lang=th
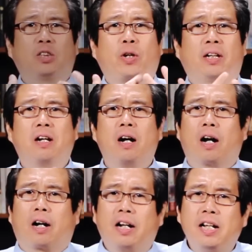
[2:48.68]
ซูคริสต์
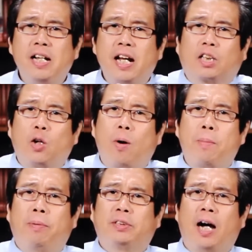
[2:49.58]
เรียกตัวเองว่า
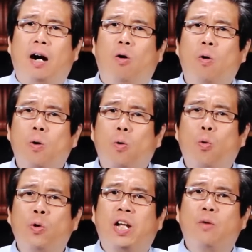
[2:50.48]
เป็นพระเจ้า
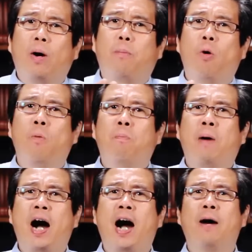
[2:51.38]
คุณคิดว่าพง
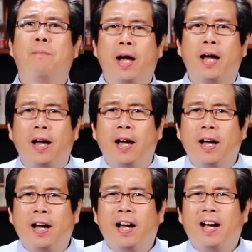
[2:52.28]
บ้าไหม
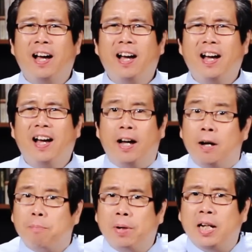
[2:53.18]

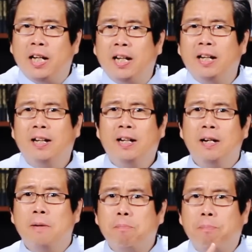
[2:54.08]
ปีนี้
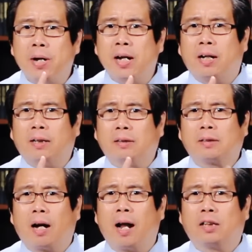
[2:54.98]
ปีคิตศั
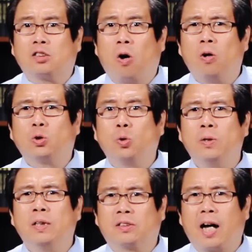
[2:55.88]
กราช
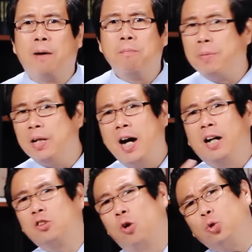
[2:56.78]
2013ปีหน้า
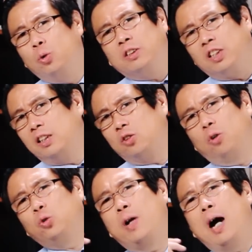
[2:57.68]
2014
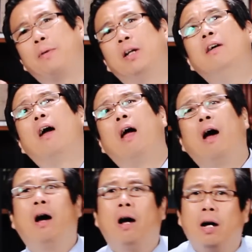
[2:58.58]
2015ไปเรื่อย
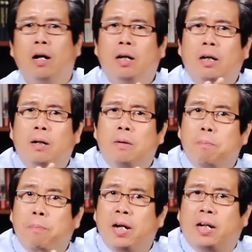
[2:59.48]

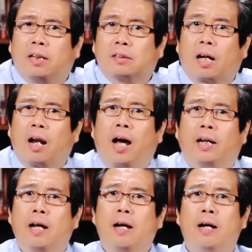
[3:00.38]
ปีคิตศักราช
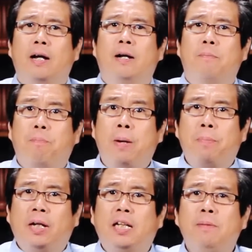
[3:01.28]
เนี่ยเป็น
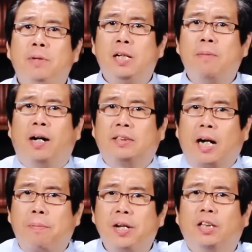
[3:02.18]
ปีที่ที่มาจา
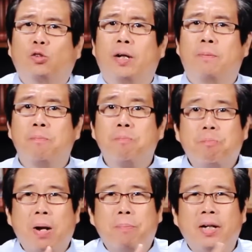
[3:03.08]
กพระเยซูคริสต์
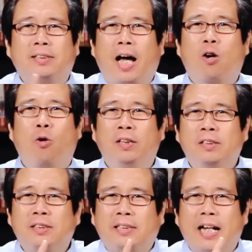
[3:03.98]
เป็นปีสากล
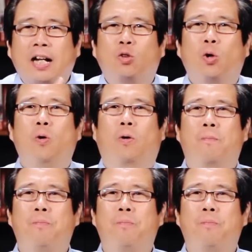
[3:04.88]
ใช้กันทั่วโลก